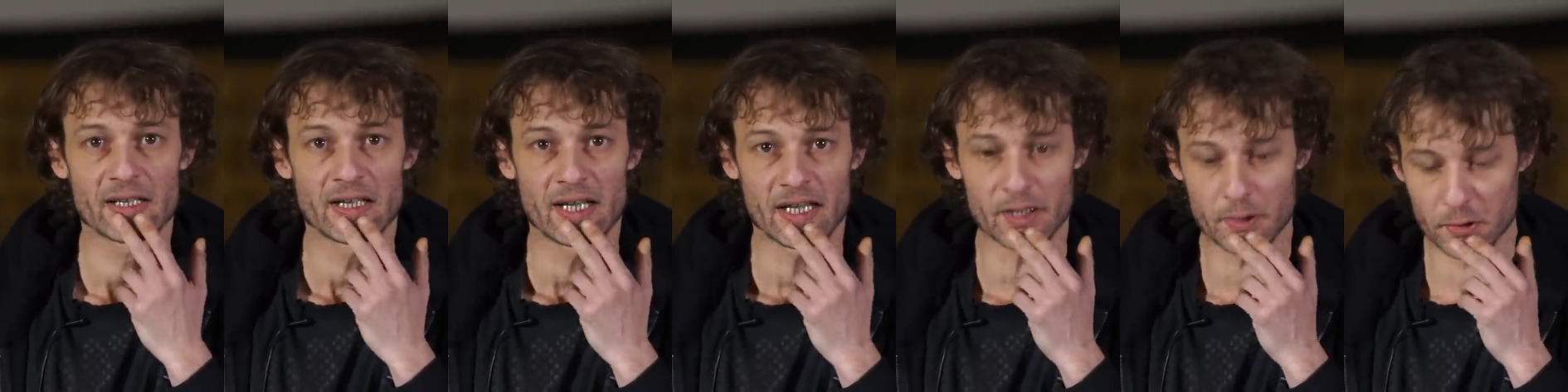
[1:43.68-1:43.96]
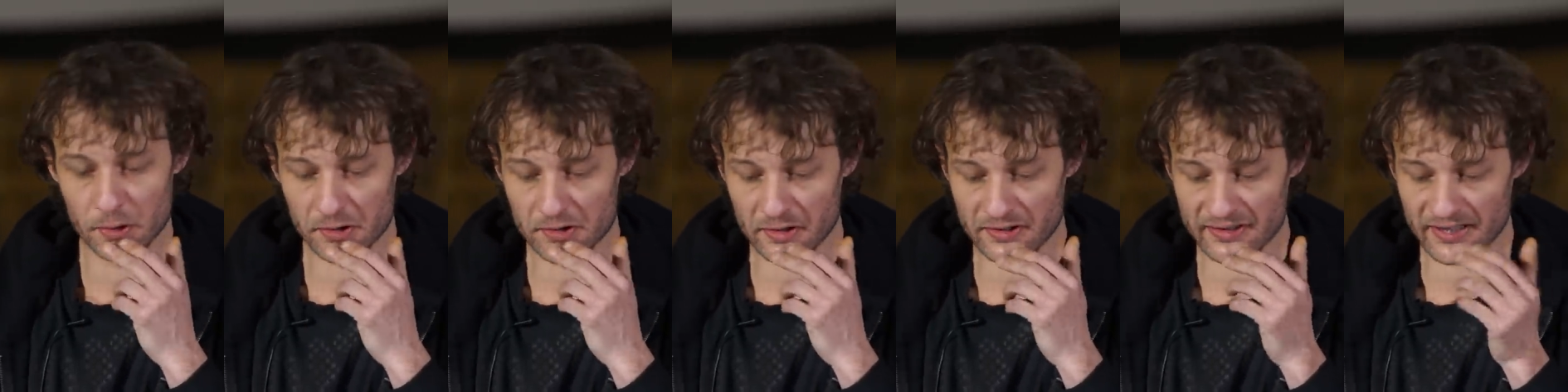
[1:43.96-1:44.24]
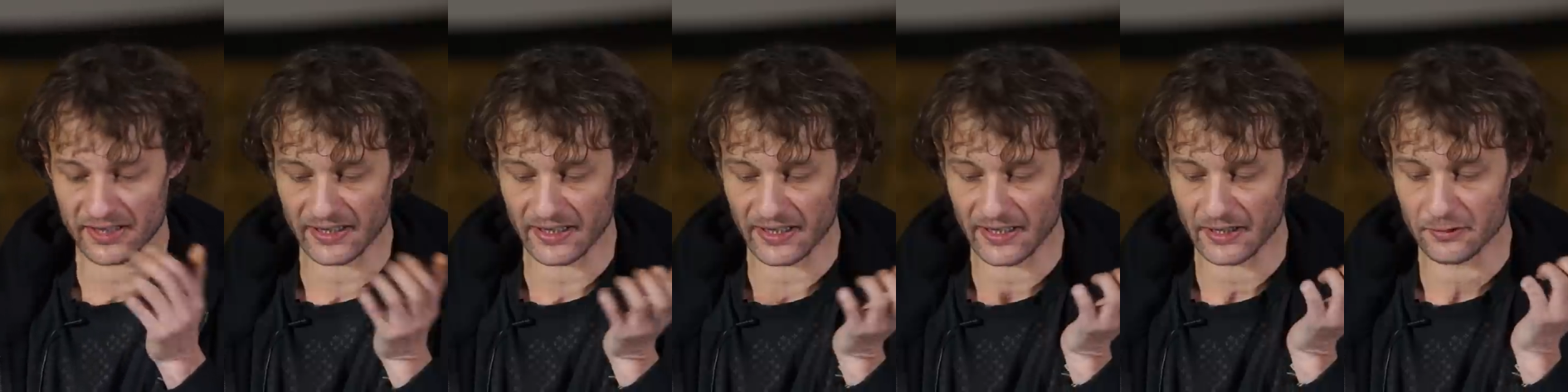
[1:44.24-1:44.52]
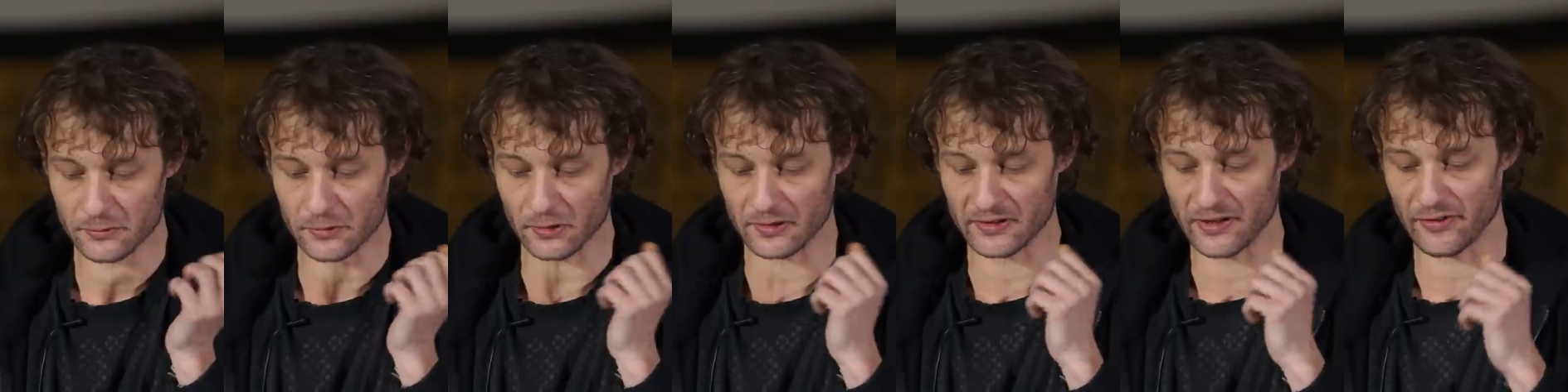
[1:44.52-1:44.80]
À cause de ces
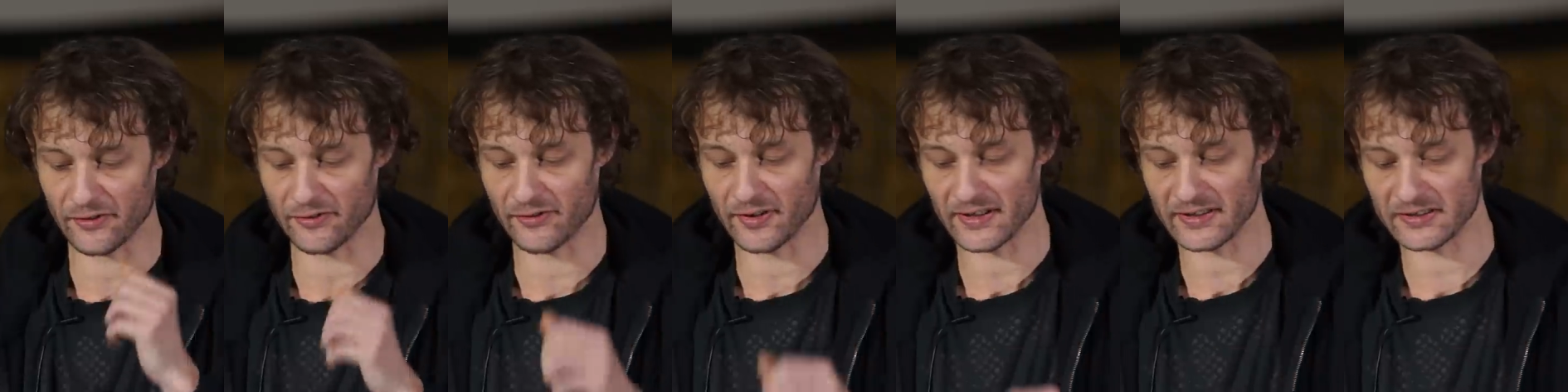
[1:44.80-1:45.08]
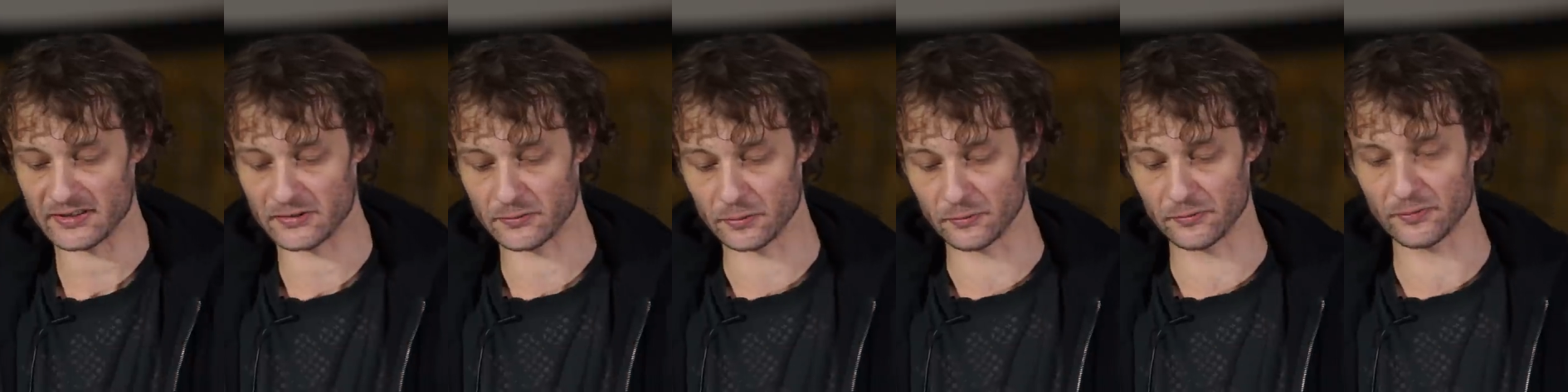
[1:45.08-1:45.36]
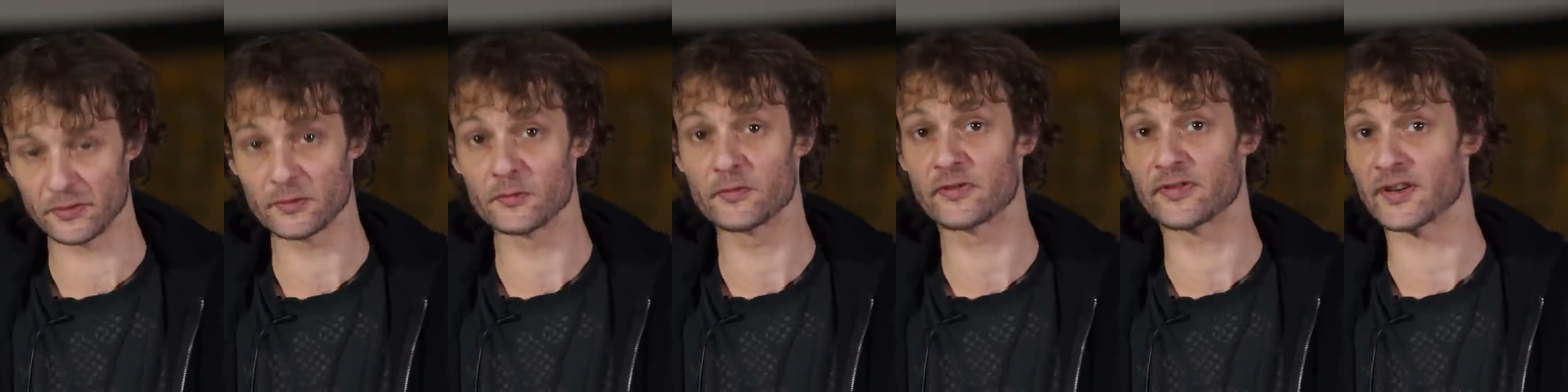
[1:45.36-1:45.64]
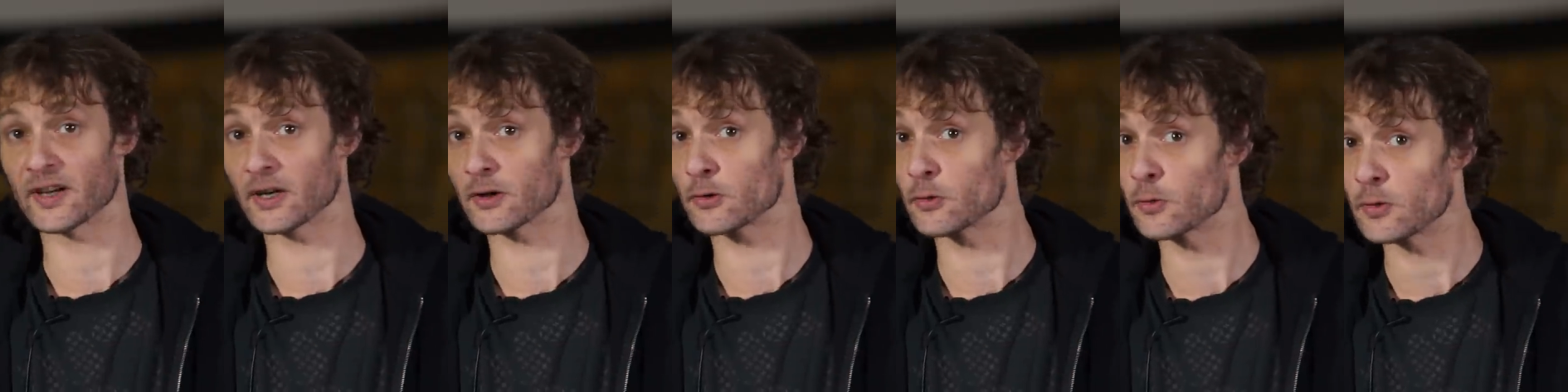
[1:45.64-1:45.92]
créatures néfastes, on veut nous faire